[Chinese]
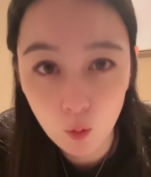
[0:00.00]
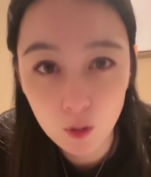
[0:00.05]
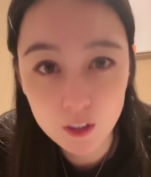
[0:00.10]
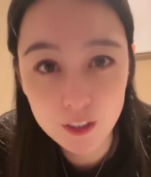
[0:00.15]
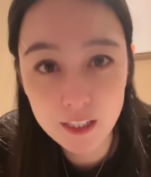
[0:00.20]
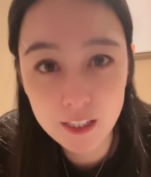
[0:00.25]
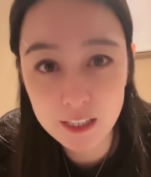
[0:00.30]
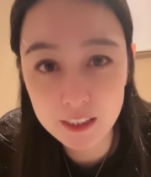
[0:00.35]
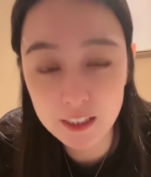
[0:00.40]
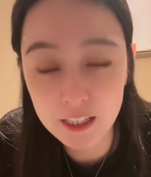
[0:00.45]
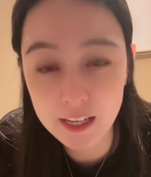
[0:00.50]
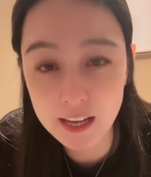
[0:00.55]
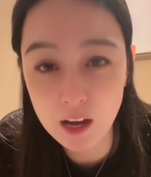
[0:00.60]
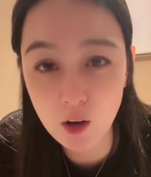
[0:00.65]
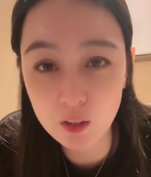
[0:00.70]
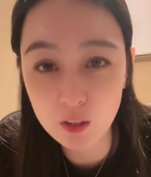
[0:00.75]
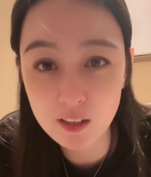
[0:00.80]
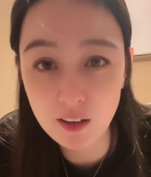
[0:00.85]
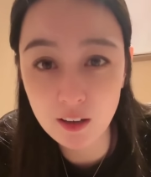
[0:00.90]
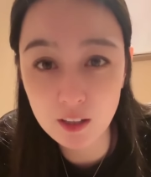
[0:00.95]
我现在是
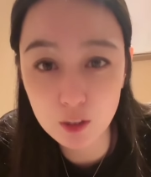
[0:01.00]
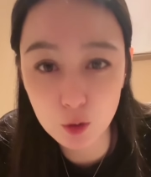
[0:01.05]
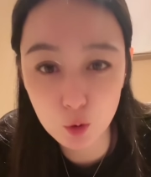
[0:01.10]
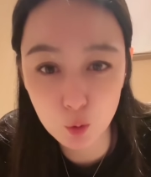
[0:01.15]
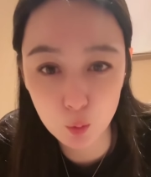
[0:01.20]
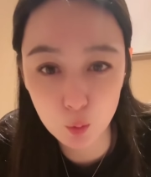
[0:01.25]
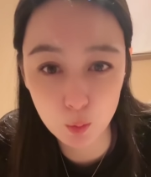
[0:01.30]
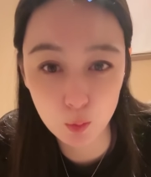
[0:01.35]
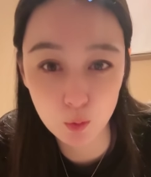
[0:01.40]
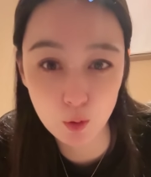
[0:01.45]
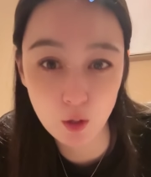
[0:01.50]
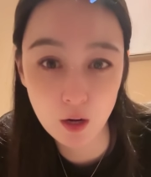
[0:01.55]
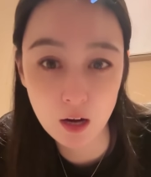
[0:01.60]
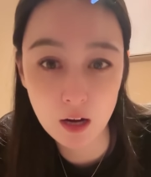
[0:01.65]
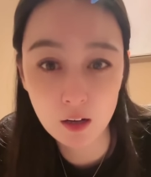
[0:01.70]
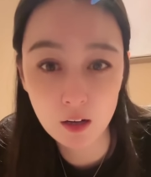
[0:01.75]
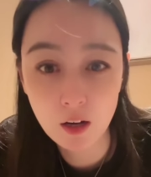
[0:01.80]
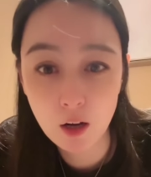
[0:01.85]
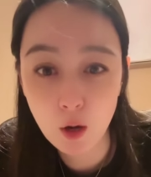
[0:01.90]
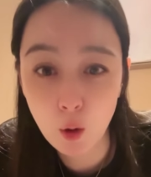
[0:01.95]
聊天主播，
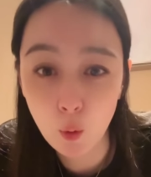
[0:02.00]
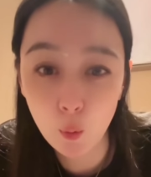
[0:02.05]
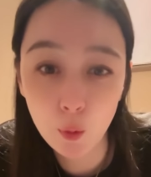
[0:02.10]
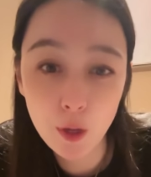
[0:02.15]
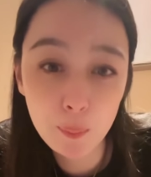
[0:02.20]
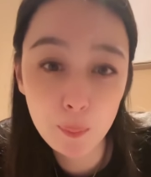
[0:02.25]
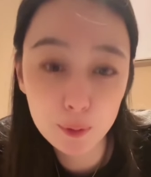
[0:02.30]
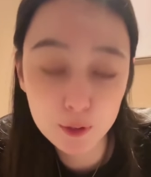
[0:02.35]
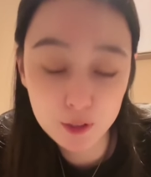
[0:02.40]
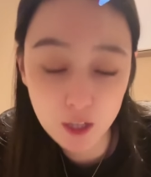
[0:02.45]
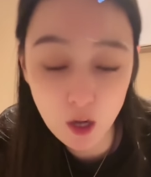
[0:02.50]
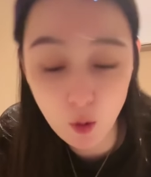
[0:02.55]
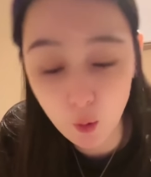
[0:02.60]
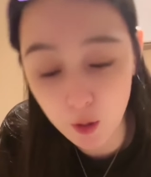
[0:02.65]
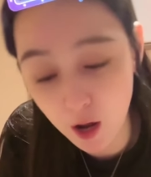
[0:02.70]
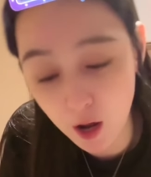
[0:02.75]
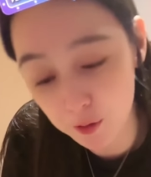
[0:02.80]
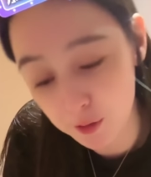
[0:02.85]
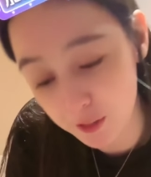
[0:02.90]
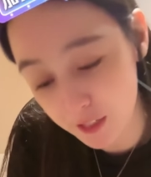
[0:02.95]
我也不知道我
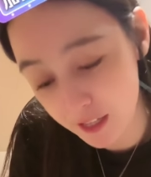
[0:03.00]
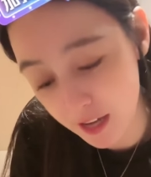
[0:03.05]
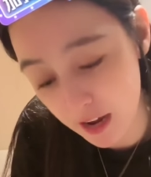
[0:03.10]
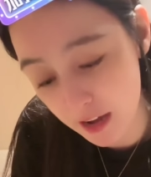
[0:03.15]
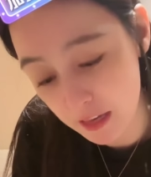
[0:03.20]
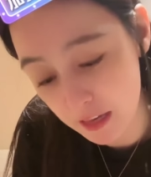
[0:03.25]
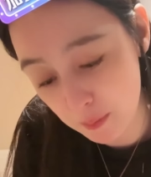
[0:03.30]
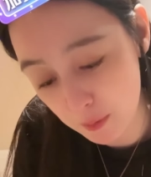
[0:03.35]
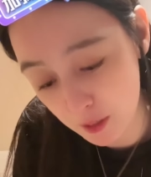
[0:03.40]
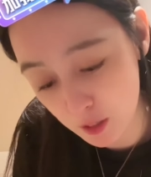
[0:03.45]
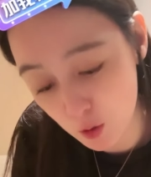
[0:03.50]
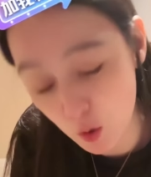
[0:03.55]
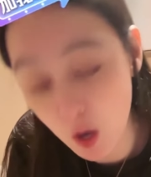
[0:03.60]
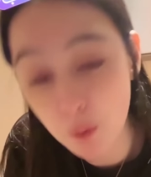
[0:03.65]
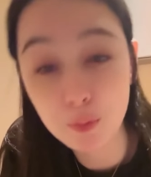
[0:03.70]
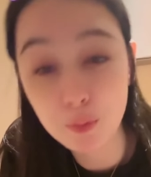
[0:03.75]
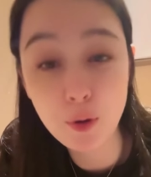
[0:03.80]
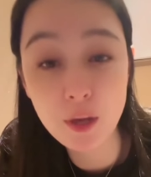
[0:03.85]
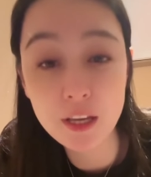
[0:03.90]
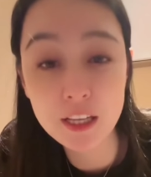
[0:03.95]
聊的天你们
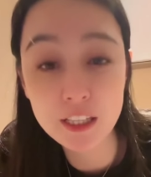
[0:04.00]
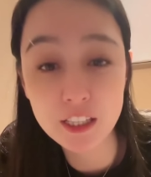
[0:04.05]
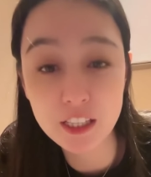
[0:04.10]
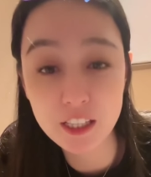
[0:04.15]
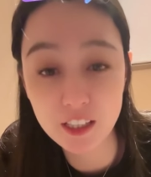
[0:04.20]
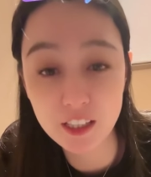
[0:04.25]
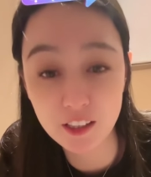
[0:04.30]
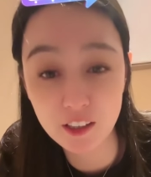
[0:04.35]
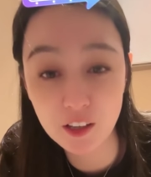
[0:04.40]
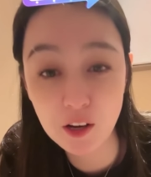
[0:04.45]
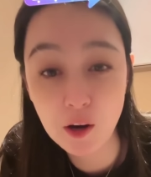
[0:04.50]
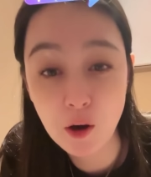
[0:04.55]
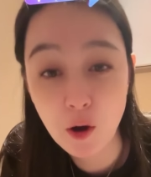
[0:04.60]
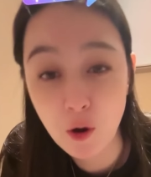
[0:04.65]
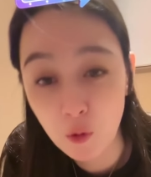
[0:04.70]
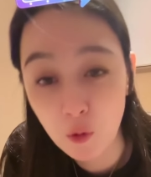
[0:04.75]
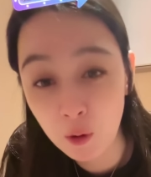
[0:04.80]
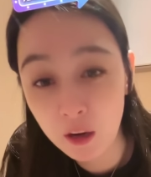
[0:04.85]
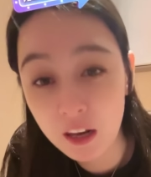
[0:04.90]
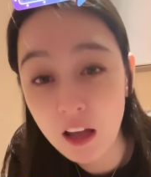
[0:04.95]
愿不愿意听，
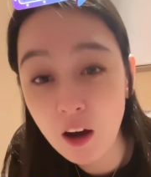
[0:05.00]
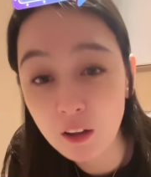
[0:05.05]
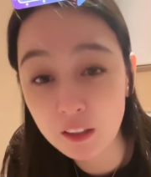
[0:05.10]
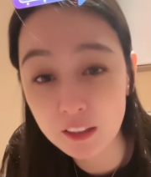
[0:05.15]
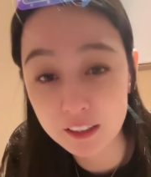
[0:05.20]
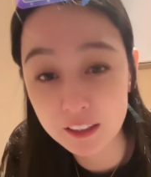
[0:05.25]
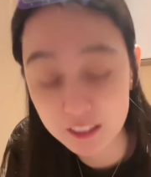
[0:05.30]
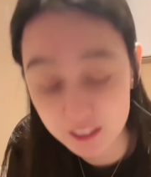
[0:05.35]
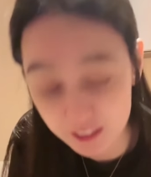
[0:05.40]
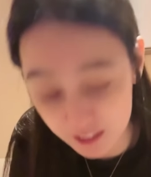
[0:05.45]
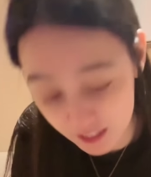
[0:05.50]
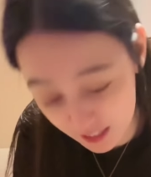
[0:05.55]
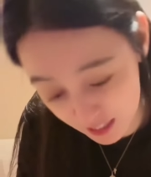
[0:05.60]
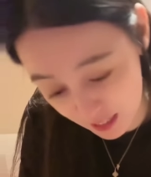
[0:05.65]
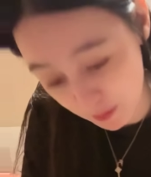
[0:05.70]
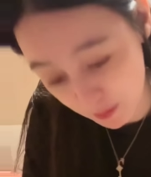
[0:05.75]
我唠的嗑